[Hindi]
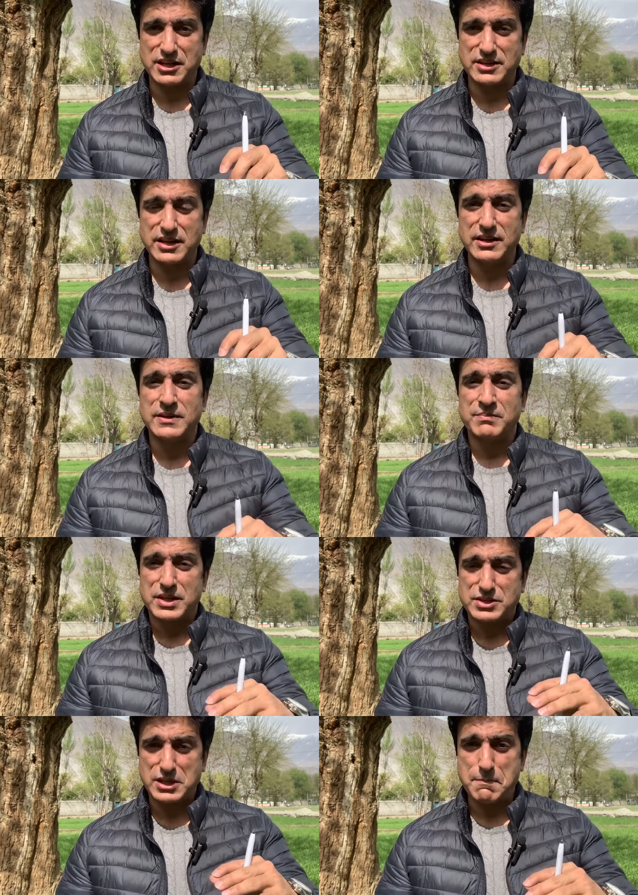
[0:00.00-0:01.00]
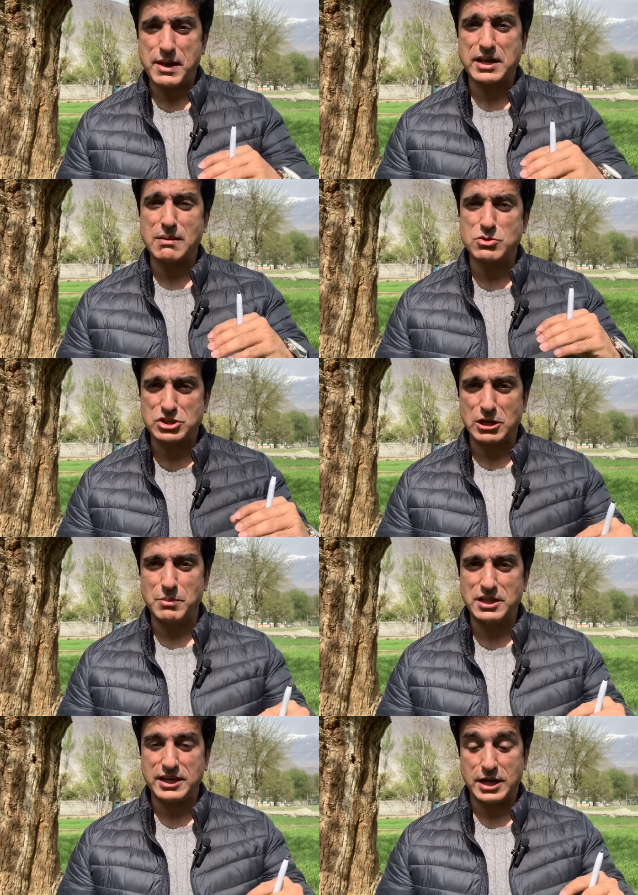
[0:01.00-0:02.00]
के अंदर सी पैक का
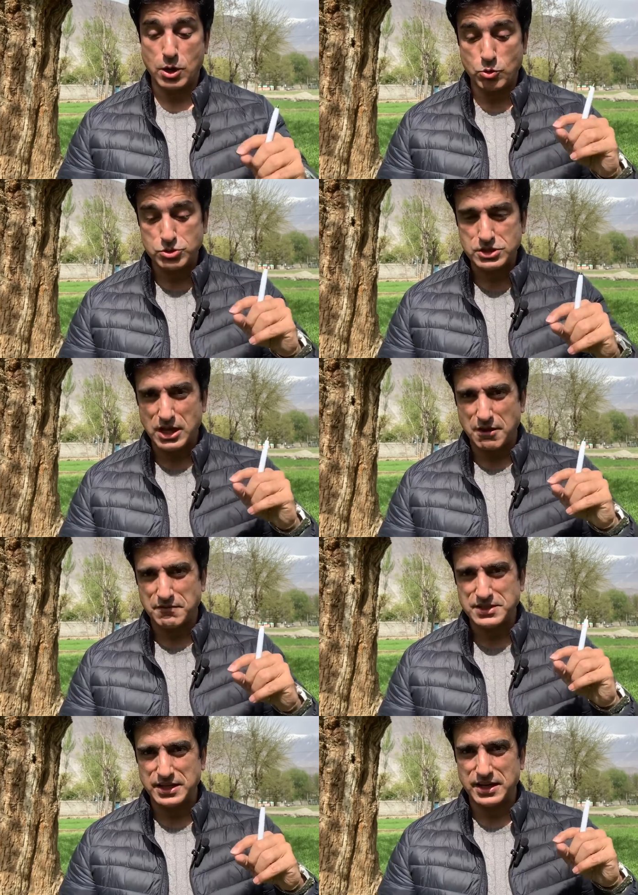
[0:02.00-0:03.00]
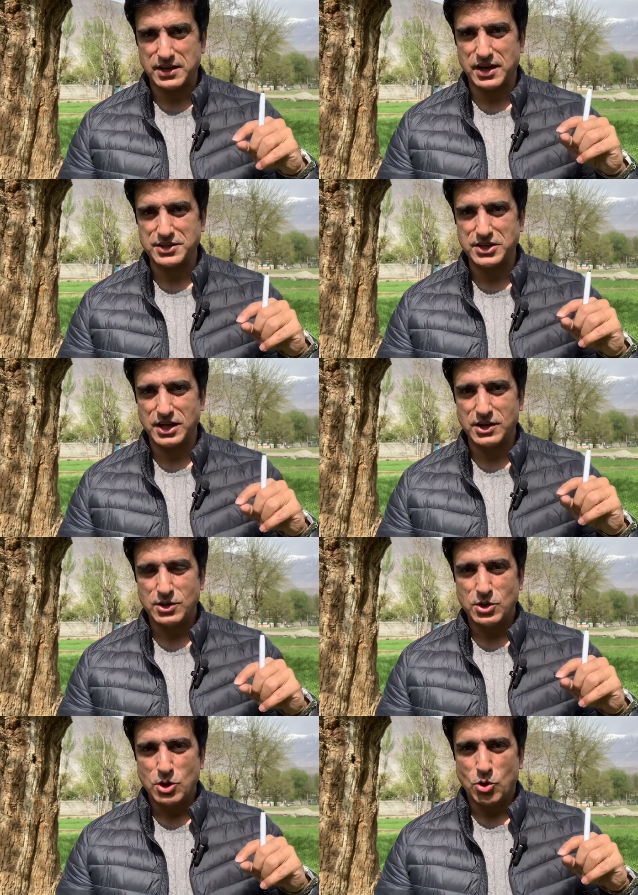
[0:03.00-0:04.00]
मुस्तबिल देख रहा है उसका वजीर खारजा
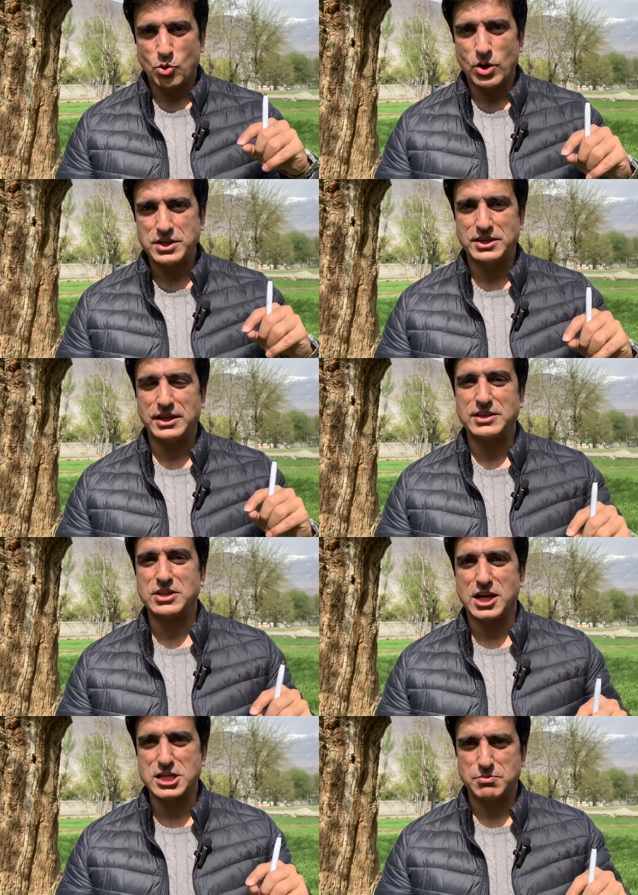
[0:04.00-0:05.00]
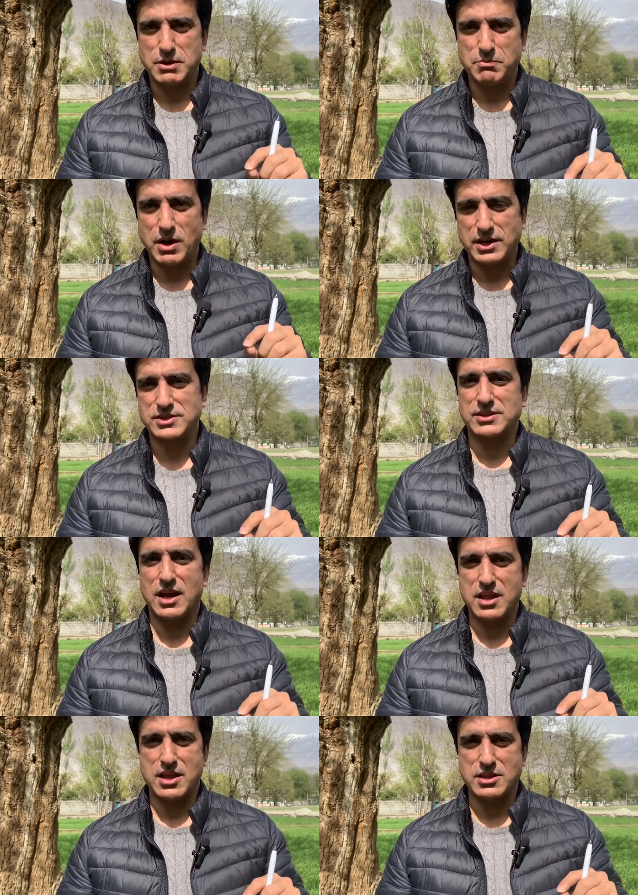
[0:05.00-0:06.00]
ओ आई सी के इजलास में
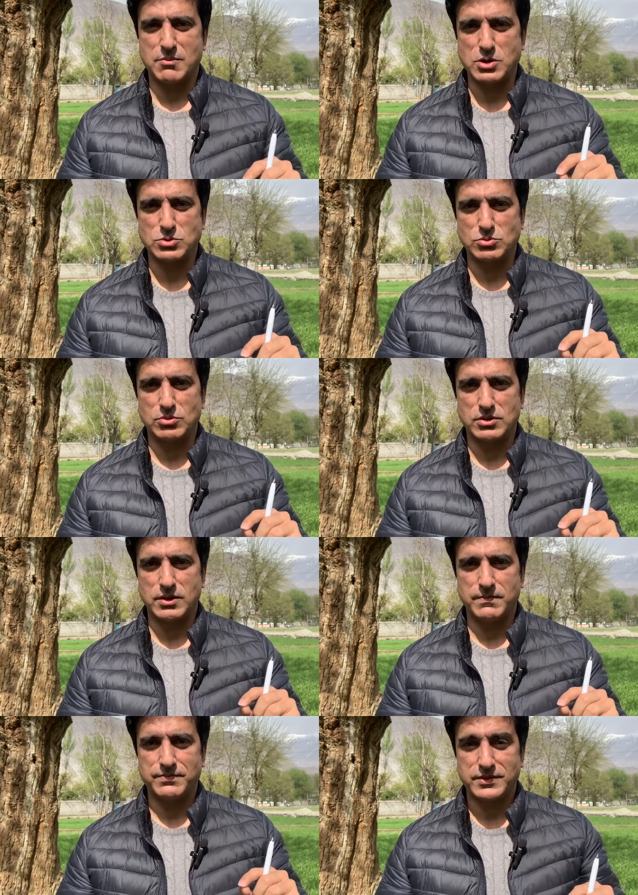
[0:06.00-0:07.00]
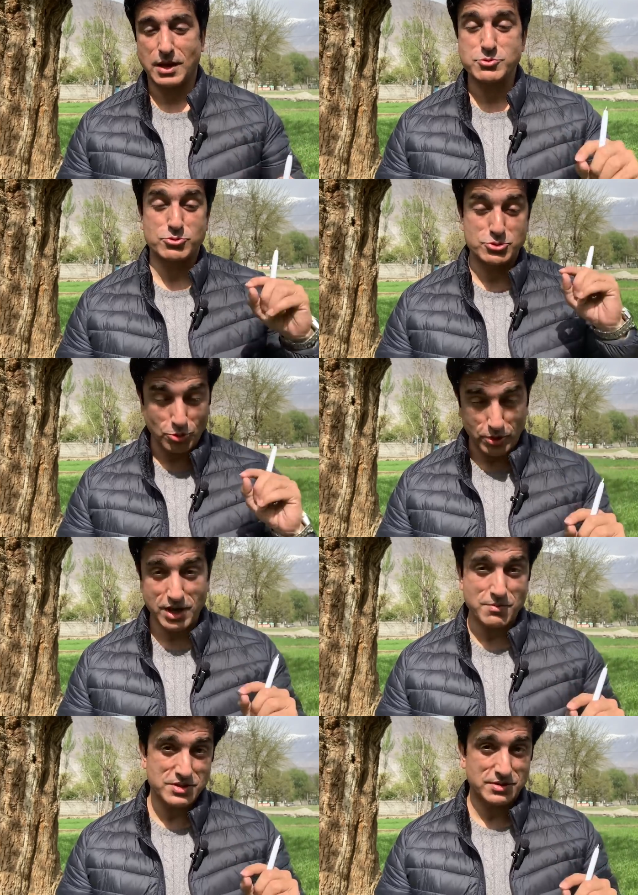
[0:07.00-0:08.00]
पाकिस्तान के अंदर मौजूद होगा क्या आप इसको छोटी
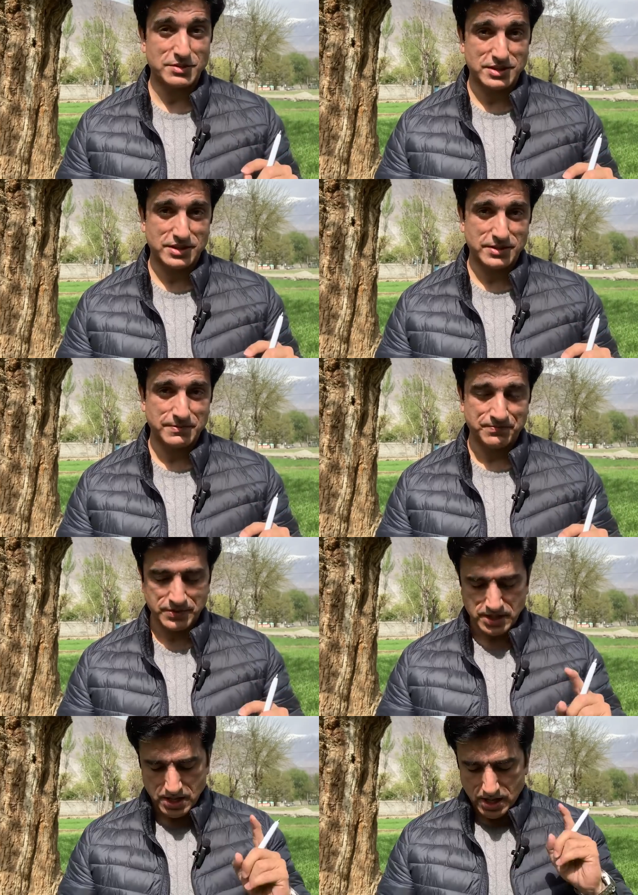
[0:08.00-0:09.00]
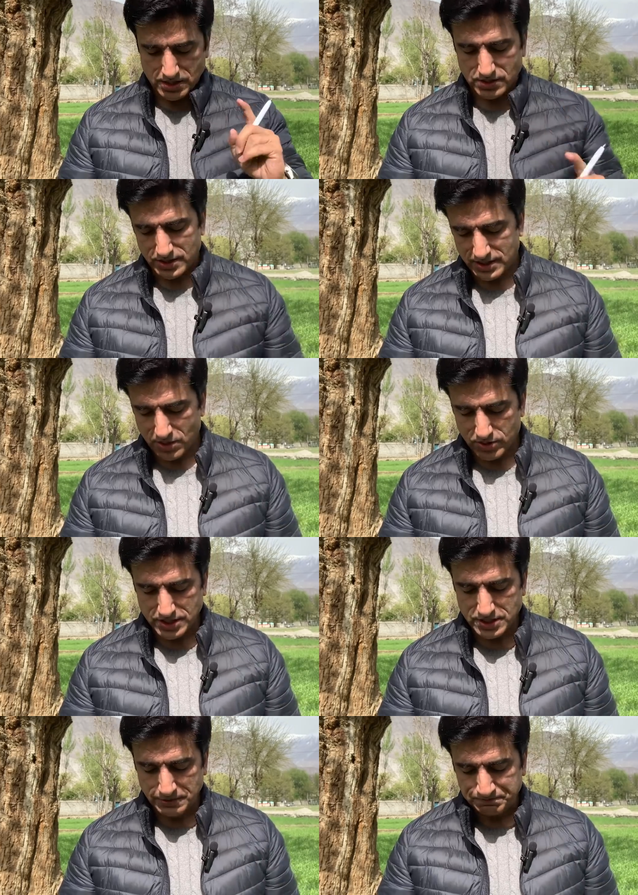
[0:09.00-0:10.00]
खबर समझते अच्छा ये हो
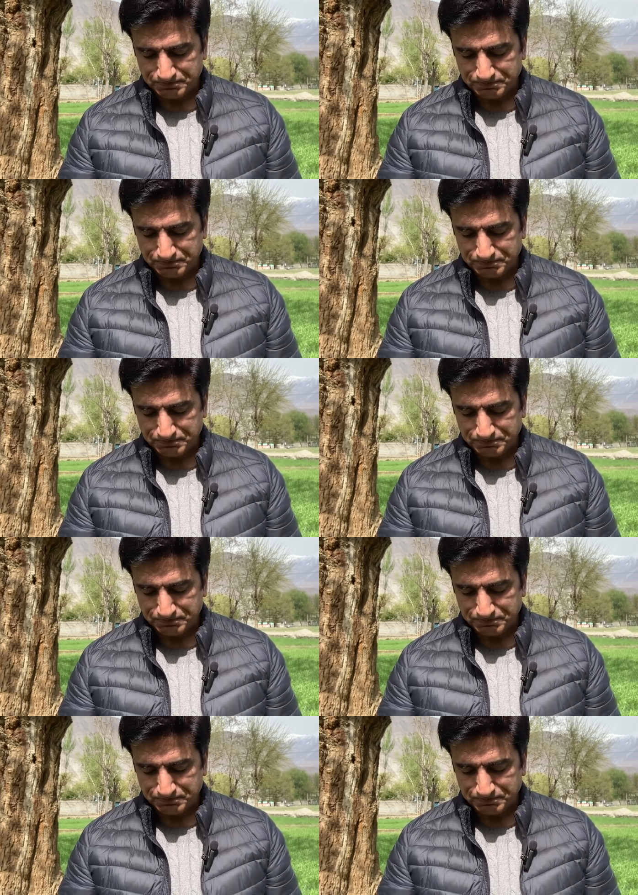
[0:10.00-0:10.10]
गया जी